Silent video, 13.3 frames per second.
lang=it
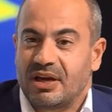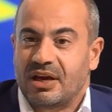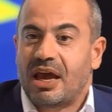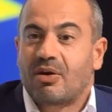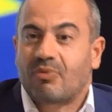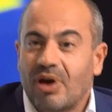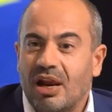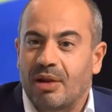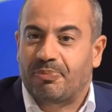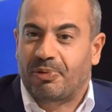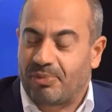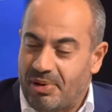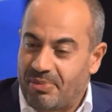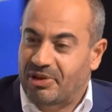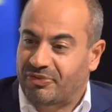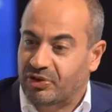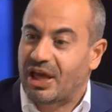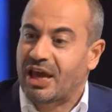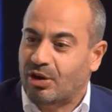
E quello è il problema. Di... Eh, ecco cioè...